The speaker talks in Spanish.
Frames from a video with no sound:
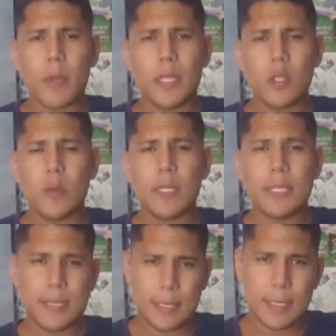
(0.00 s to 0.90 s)
fue aprendido
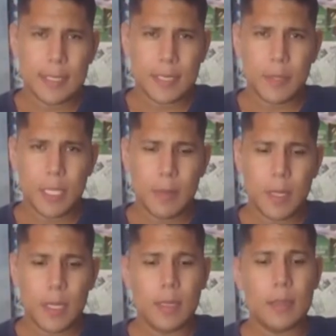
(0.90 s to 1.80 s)
el 27 de
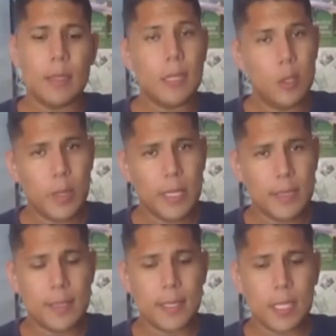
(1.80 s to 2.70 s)
septiembre del
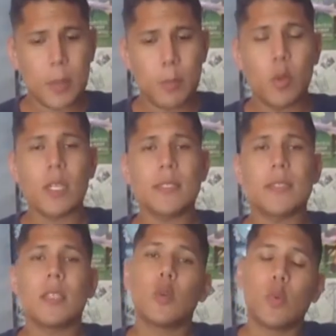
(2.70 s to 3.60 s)
2017
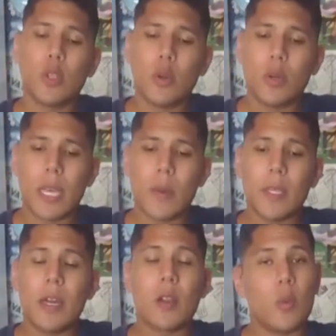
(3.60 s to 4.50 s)
porque se descubrió
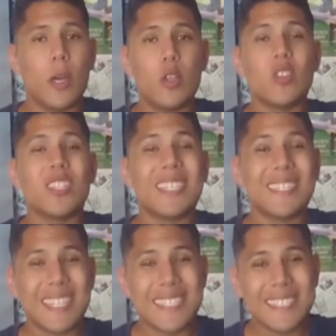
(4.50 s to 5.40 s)
que había robado
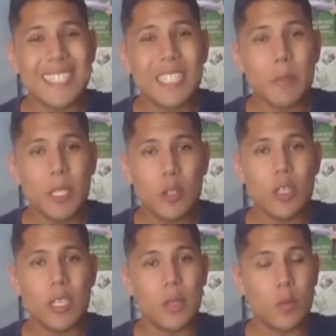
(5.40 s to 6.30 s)
37
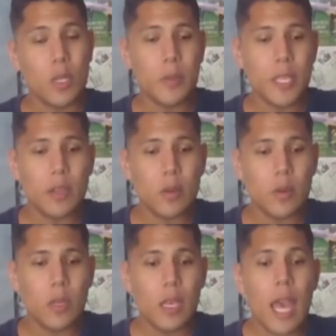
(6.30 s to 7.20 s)
millones de
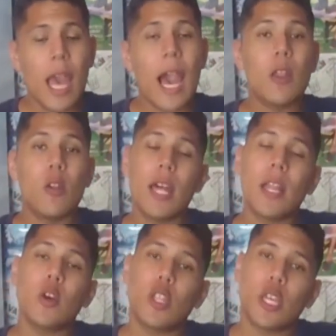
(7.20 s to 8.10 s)
bolivianos a
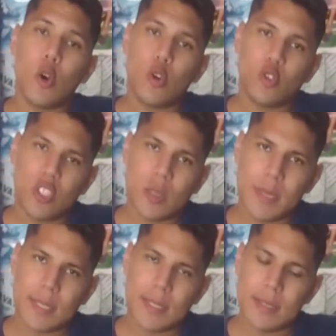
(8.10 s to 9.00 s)
lo largo de
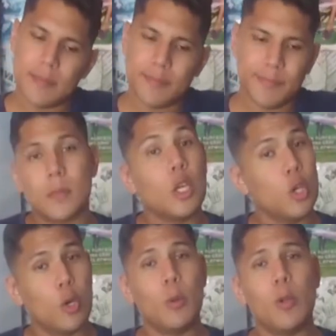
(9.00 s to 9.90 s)
11 meses.
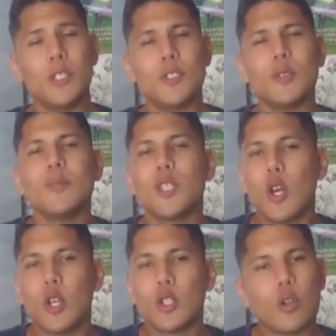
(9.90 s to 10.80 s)
¿Cómo lo hizo?
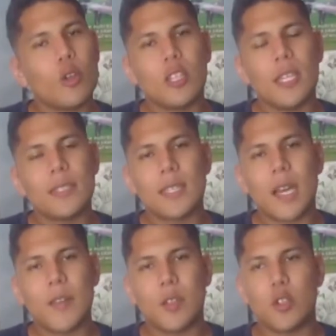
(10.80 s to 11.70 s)
Todos los
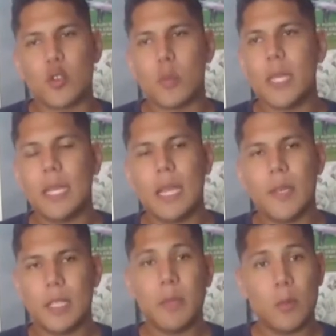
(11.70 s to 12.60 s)
días sacaba entre
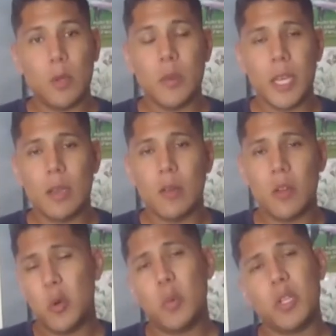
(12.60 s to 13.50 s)
8.000 a 20.000
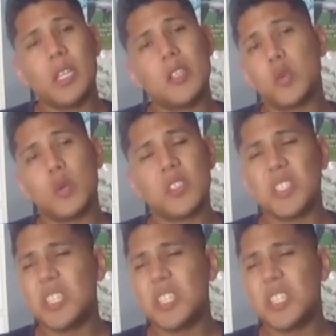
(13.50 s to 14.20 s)
bolivianos, los ponía en su